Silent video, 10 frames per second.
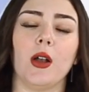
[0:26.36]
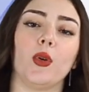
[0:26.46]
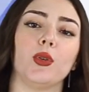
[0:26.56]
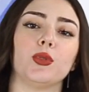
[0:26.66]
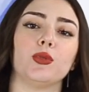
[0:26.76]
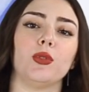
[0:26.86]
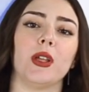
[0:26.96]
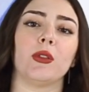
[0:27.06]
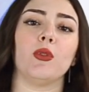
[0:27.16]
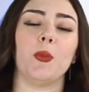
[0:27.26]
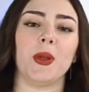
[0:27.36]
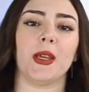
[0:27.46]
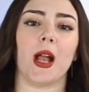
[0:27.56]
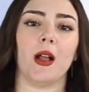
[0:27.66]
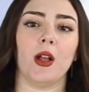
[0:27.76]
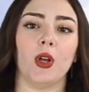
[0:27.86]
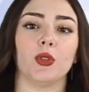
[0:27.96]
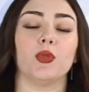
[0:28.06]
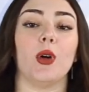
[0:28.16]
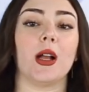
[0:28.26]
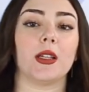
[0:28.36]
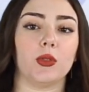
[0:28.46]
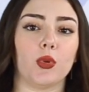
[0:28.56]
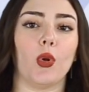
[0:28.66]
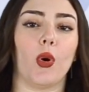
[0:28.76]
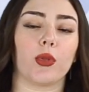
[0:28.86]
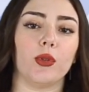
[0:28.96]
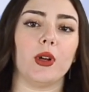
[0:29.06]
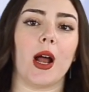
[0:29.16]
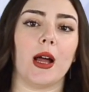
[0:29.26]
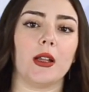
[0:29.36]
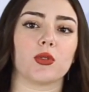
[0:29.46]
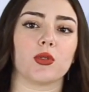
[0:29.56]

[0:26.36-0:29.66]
الخطوط الإثيوبية تؤكد العثور على